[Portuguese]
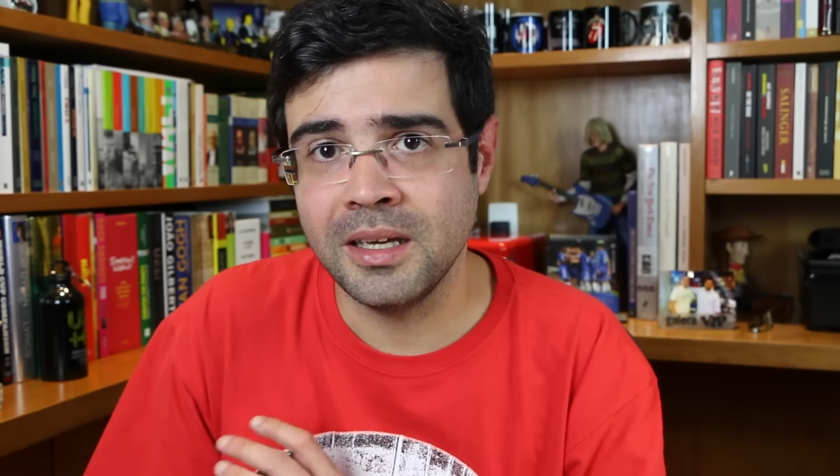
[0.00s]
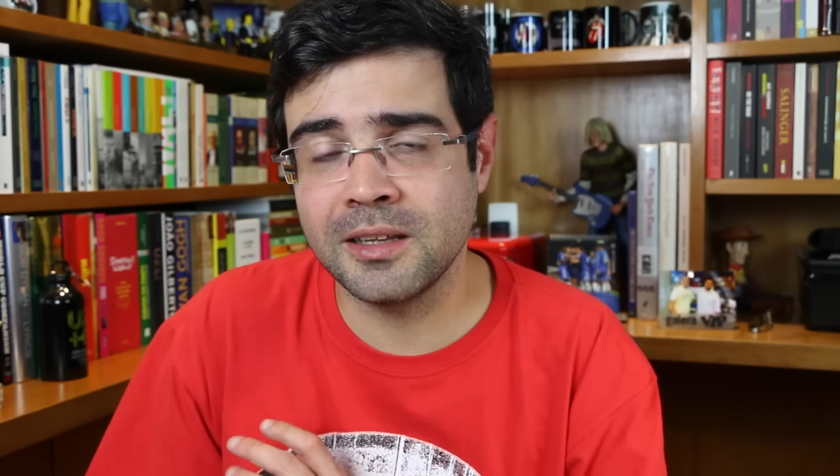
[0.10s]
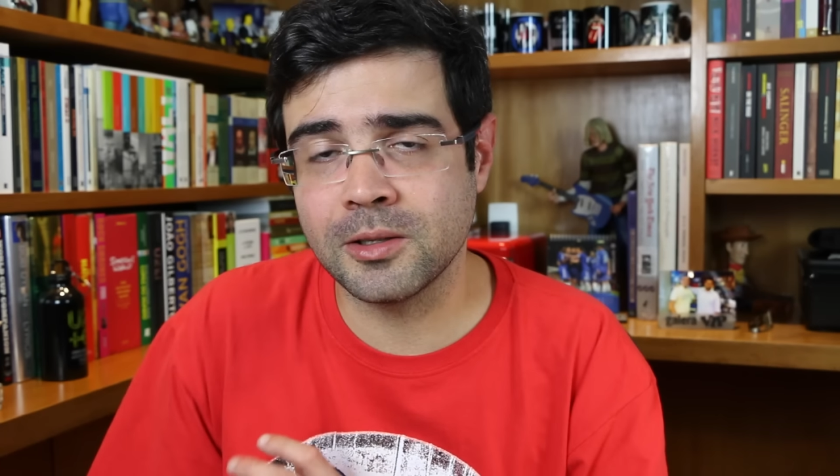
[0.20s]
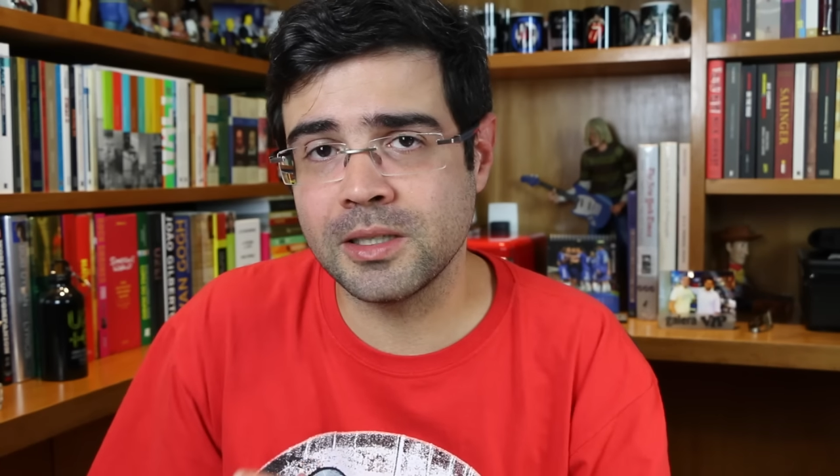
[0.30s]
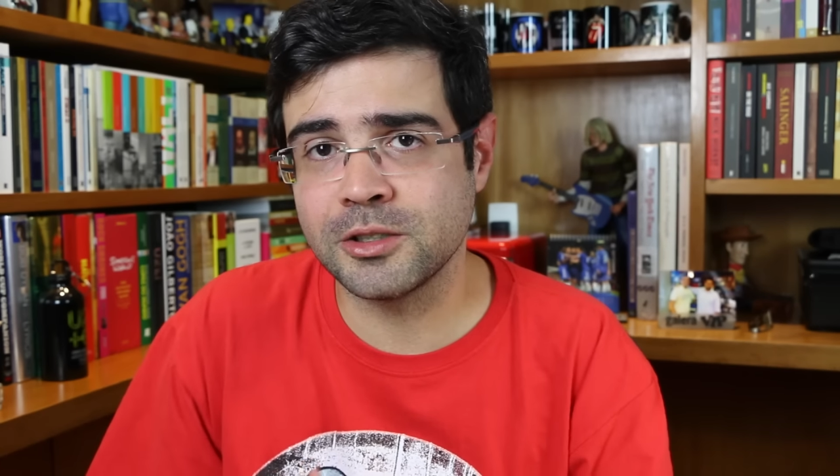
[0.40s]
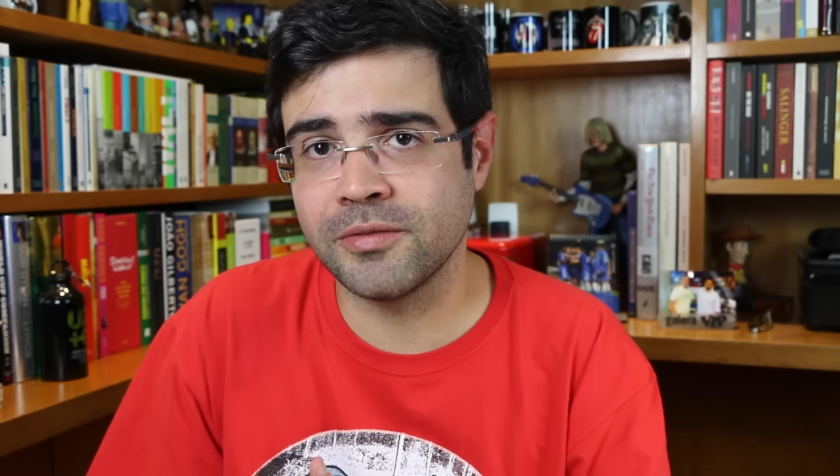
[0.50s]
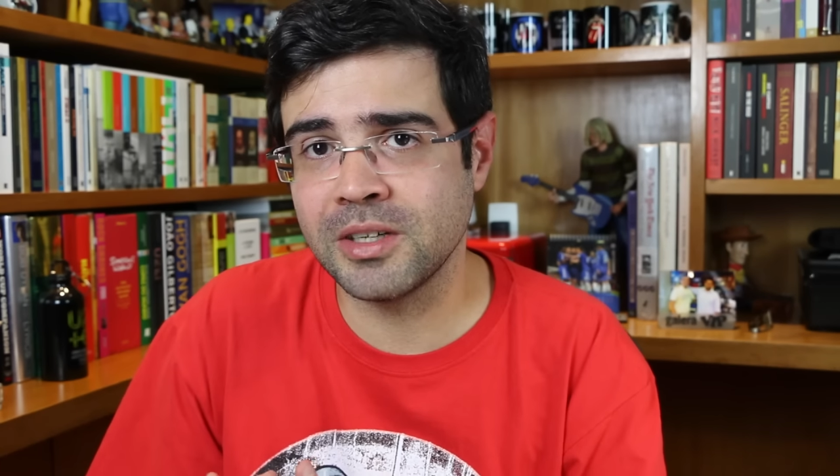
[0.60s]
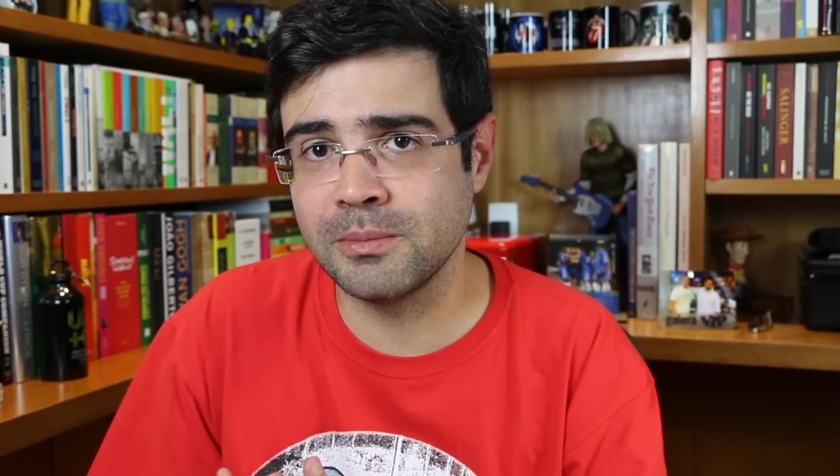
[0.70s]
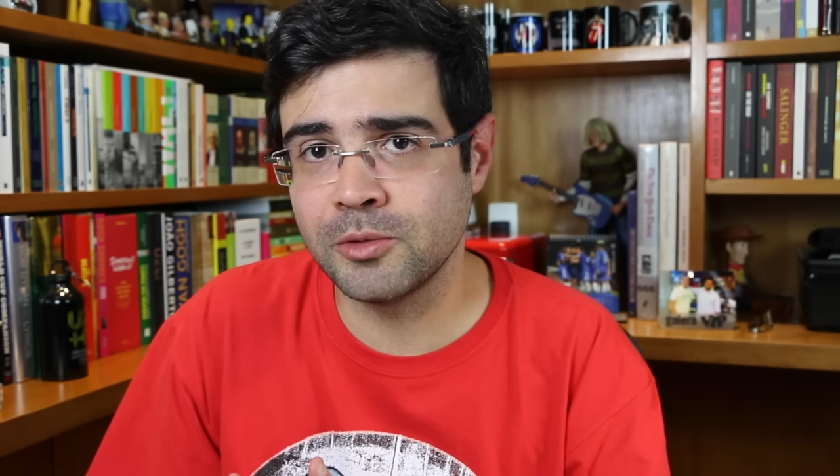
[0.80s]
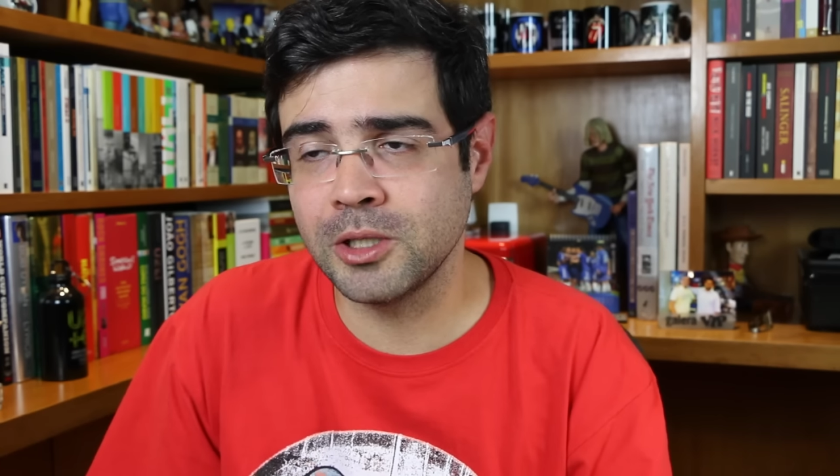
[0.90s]
Então eles
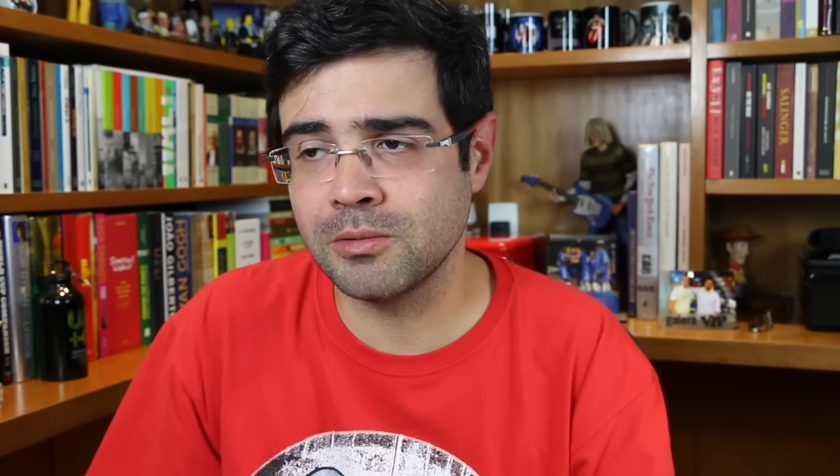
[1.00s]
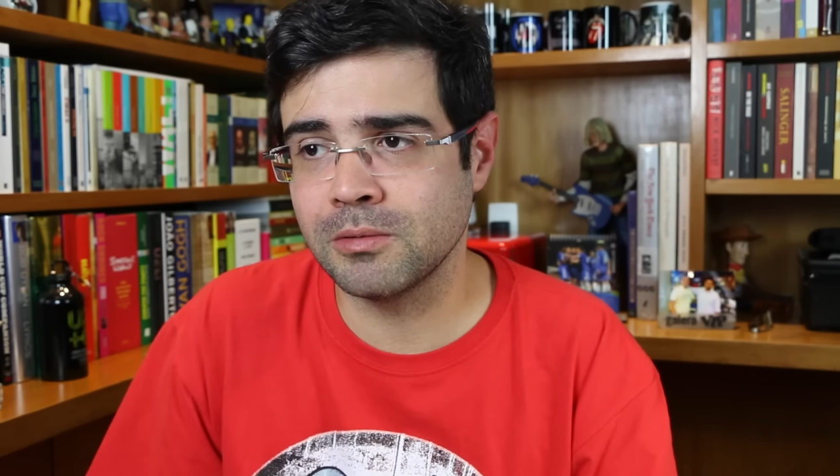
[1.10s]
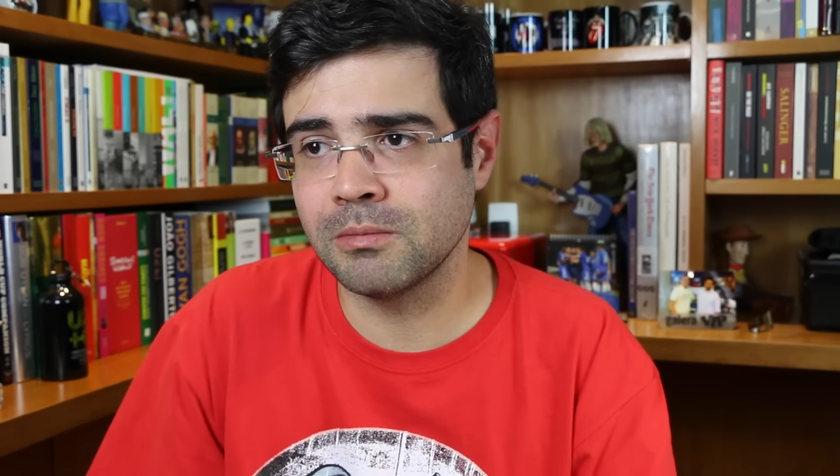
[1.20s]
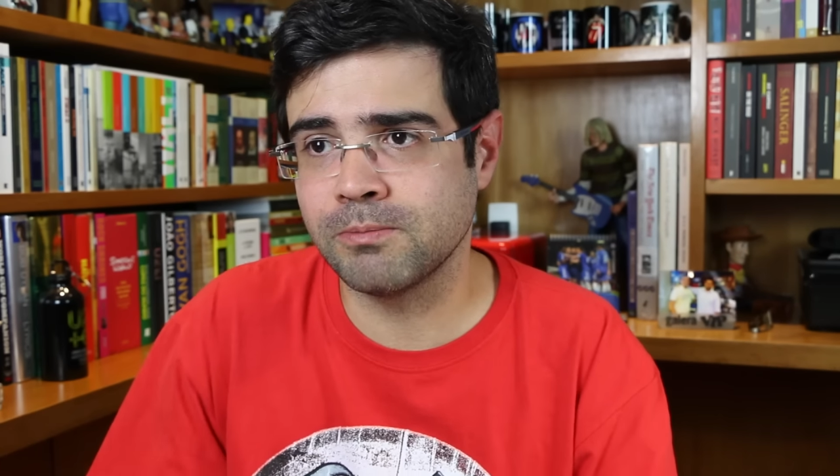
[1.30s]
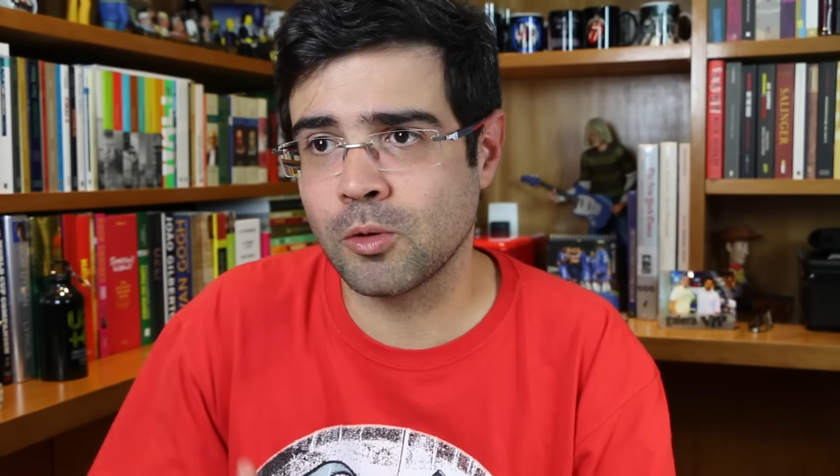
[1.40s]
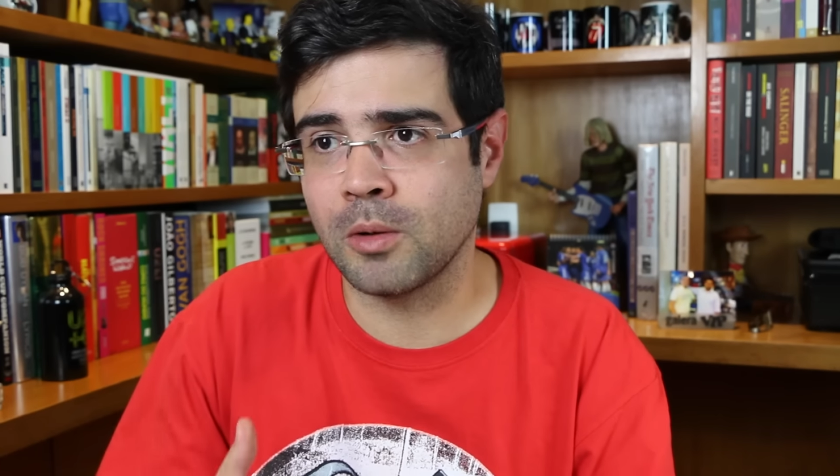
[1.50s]
vêm muito